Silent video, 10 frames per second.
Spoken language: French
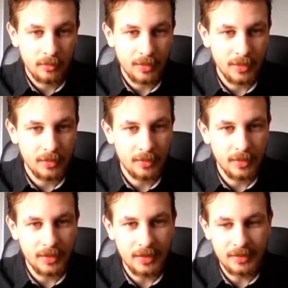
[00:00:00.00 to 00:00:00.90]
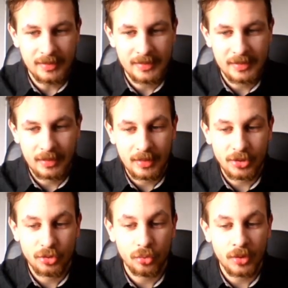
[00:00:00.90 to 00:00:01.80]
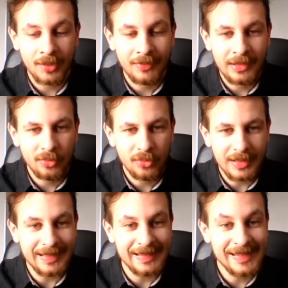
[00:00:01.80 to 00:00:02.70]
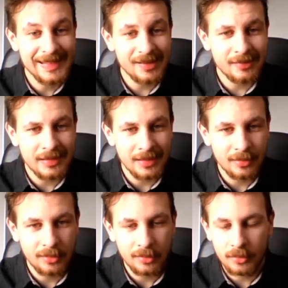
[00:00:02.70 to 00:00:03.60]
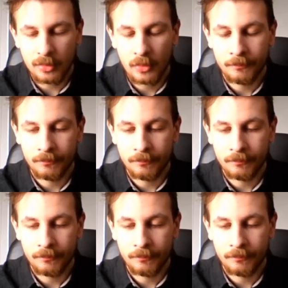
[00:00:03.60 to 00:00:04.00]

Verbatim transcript: Voilà, là, il est 10... là je tourne la vidéo, il est 10h50.